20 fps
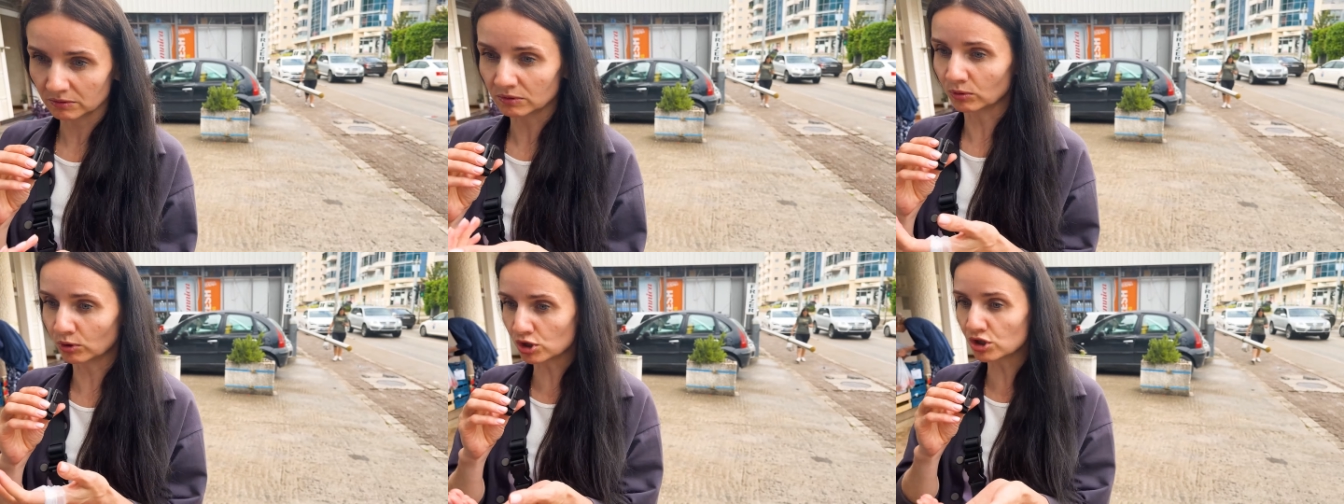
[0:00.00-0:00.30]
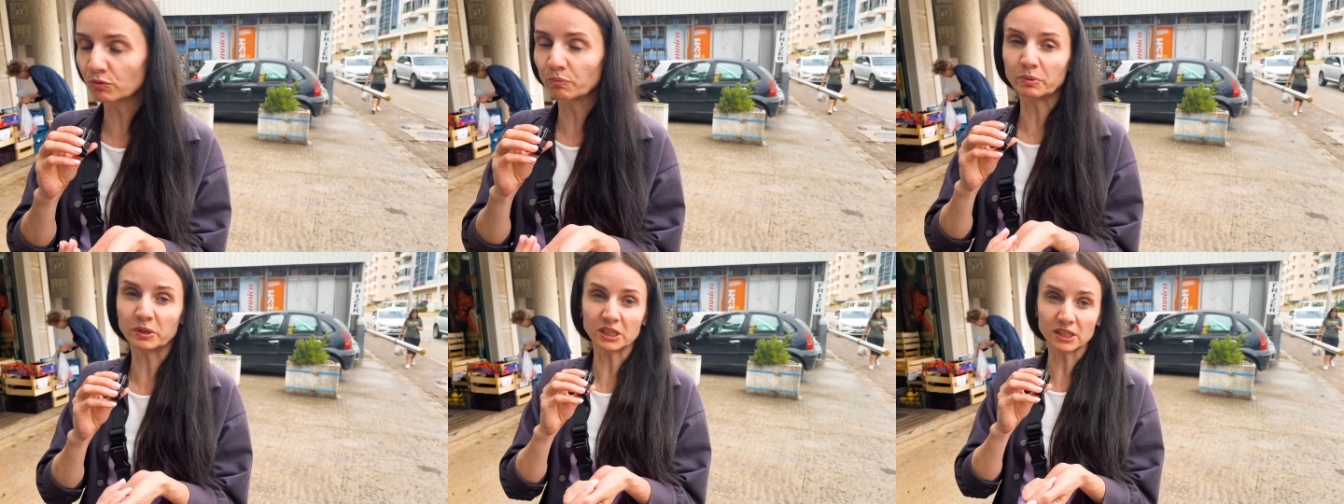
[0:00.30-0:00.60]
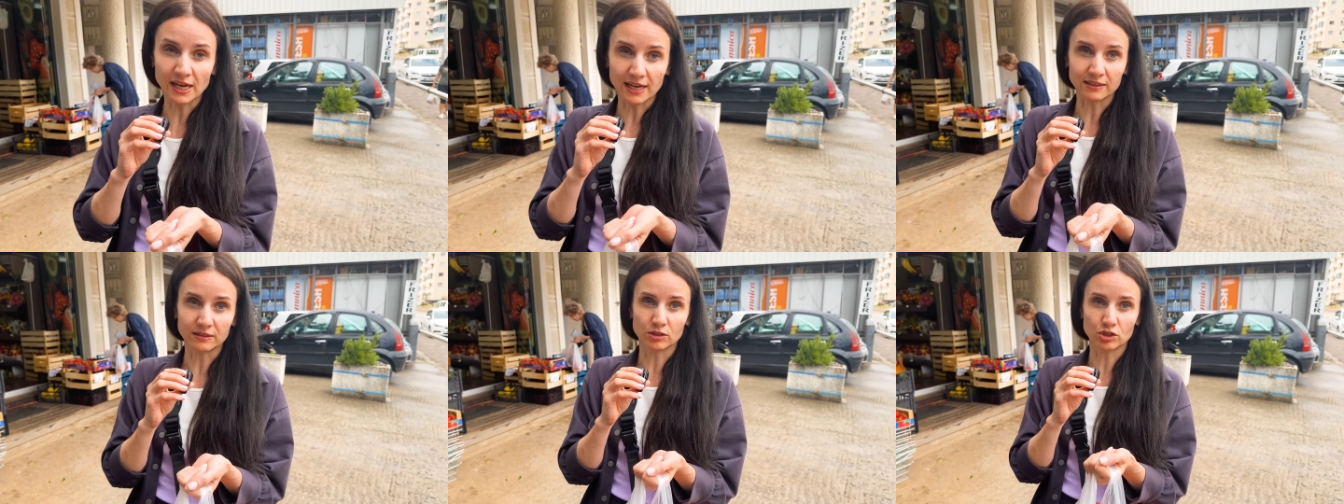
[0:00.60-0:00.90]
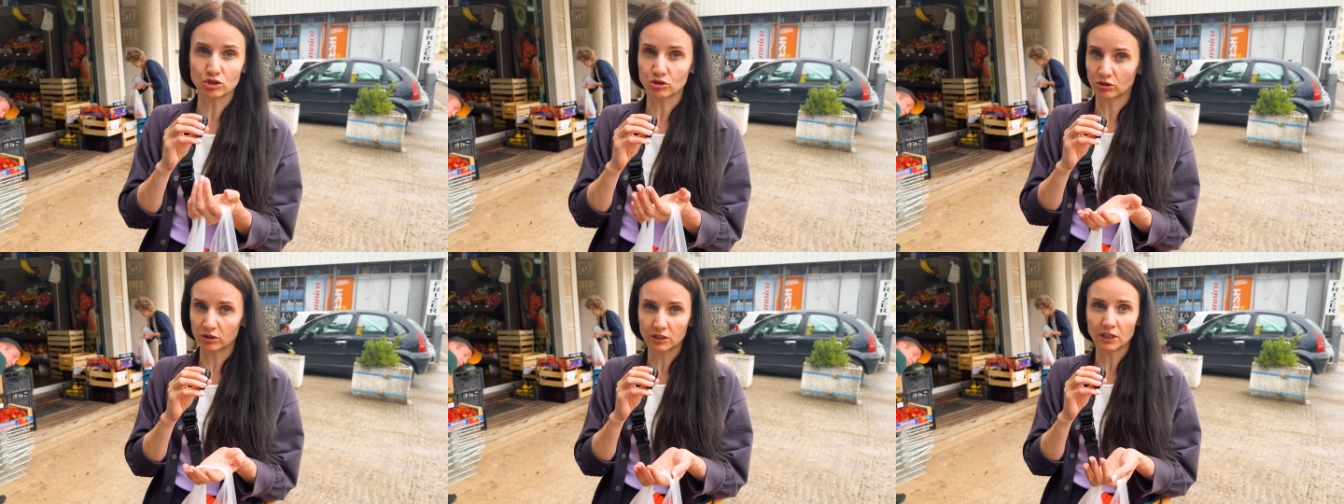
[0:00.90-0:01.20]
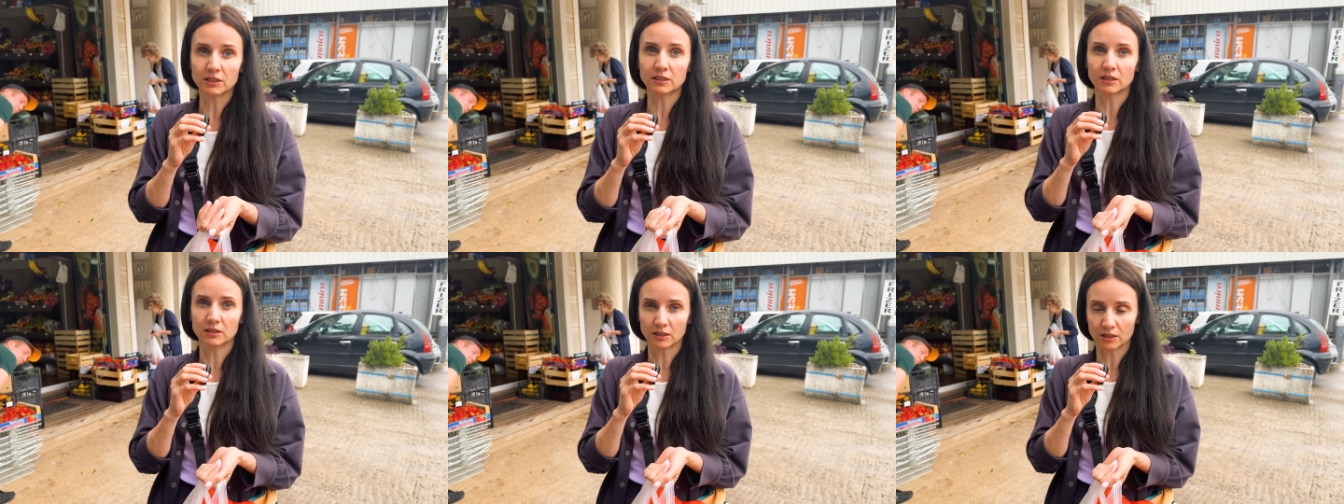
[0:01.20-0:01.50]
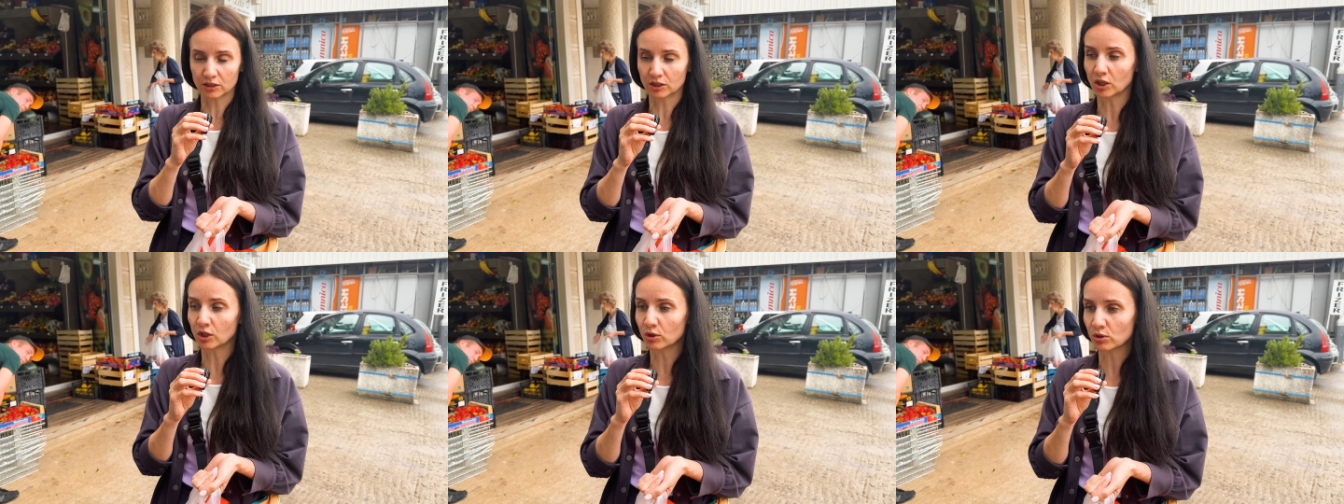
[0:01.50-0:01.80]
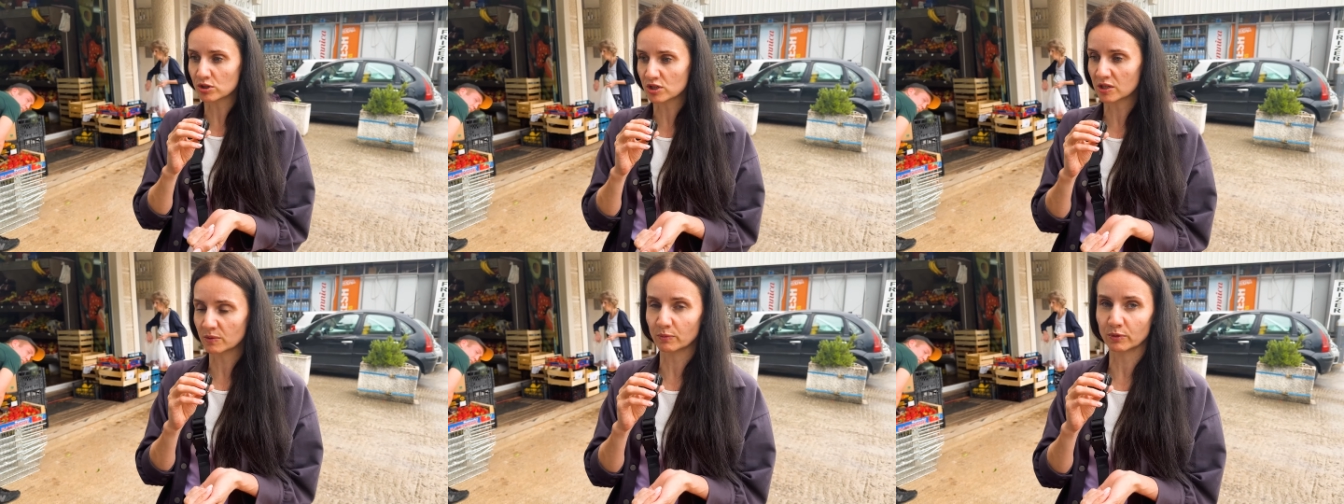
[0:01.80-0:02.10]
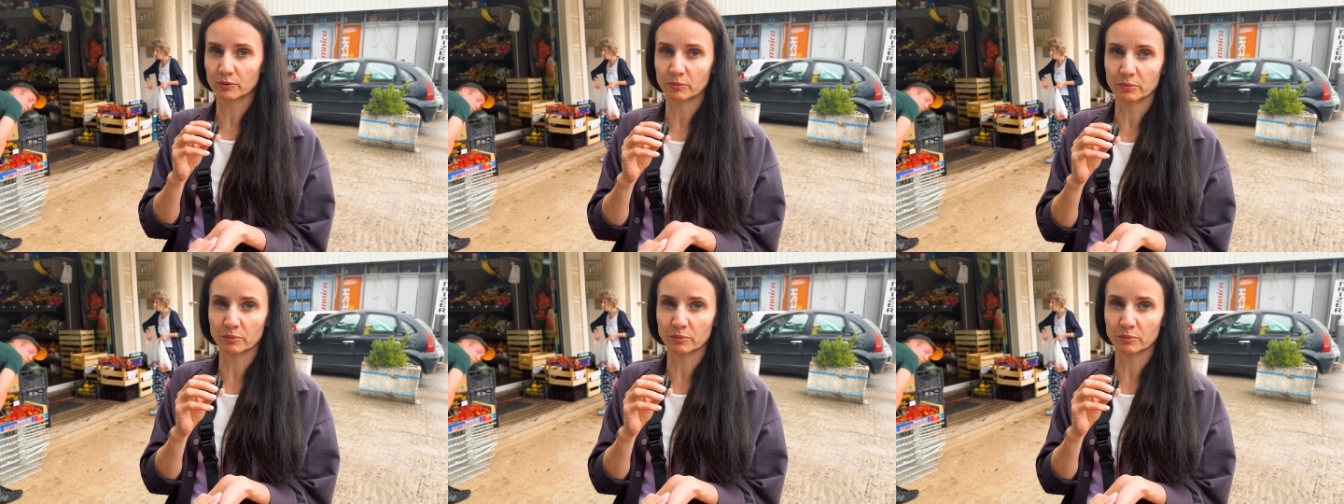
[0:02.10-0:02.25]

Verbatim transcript: очень приятно, что не надо это гнилье с собой